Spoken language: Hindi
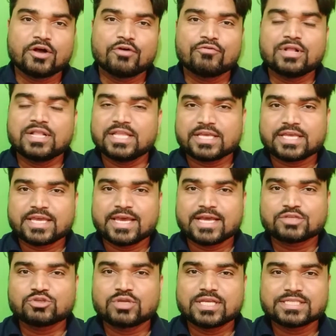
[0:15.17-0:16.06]
वेल देखिये देखिए
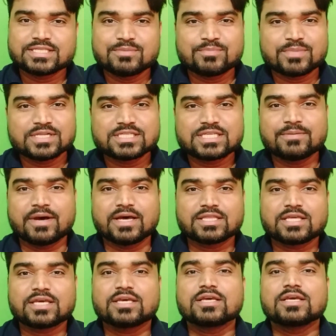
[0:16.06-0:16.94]
एक्चुअली सिंपल सी
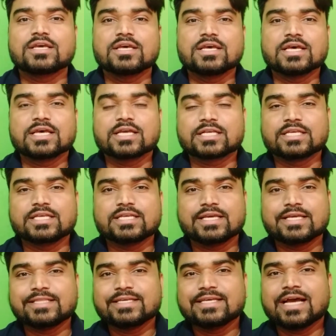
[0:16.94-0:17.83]
बात है कि
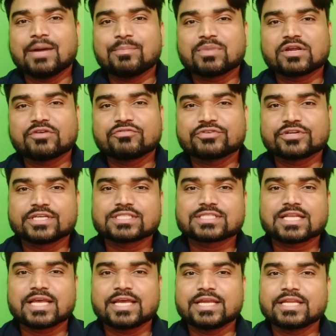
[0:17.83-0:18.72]
यदि आप
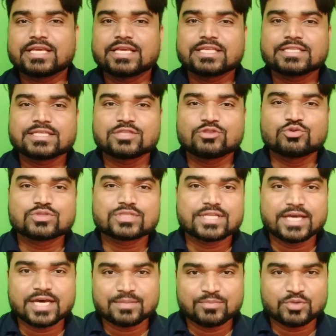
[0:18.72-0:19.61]
रेफरेंस लाइन किसी
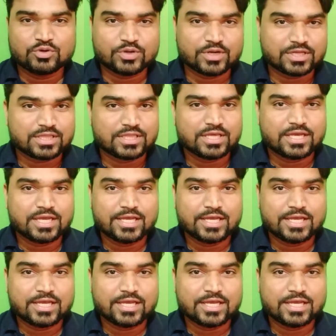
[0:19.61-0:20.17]
दूसरे आदमी को रखते